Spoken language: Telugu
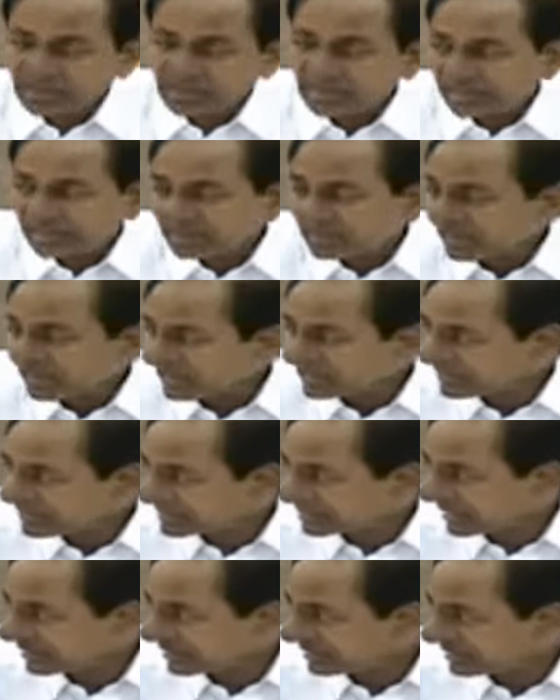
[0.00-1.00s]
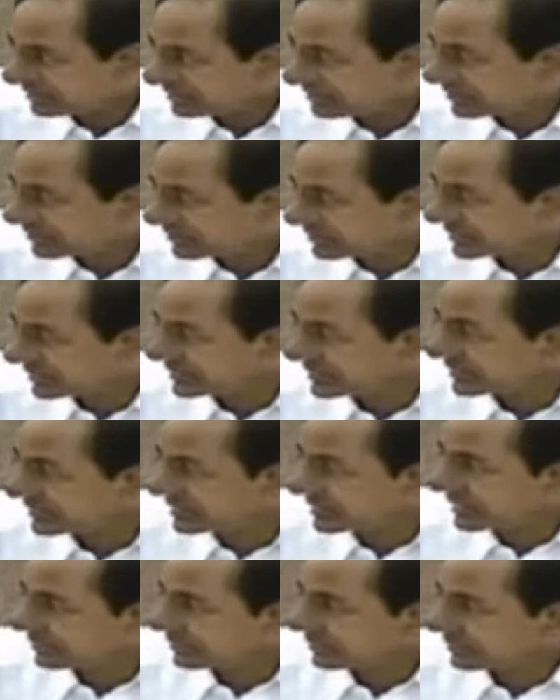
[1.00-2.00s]
అండ్ రాజస్థాన్ ఓ కితనే
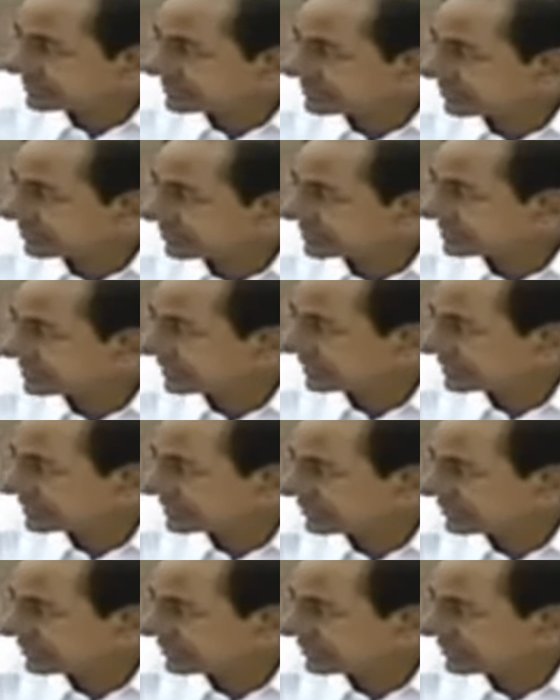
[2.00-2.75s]
నికలే మరి సుమేజీ ఏ